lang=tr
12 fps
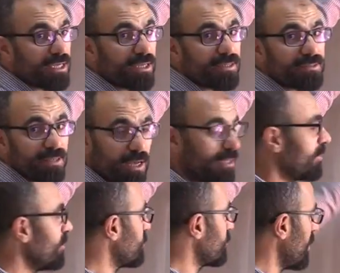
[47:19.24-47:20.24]

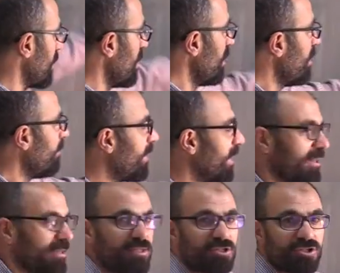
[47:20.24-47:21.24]
sağlanıyorsa
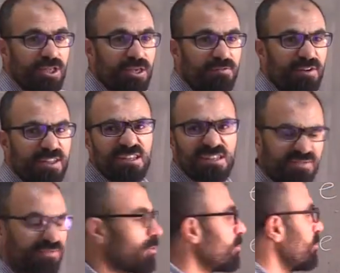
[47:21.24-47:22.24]
parantez içindeki ifadenin
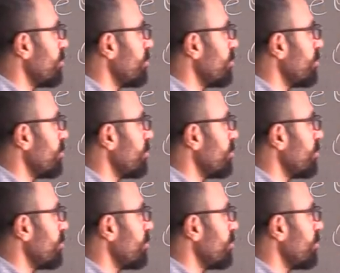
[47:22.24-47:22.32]
sıfır olduğunu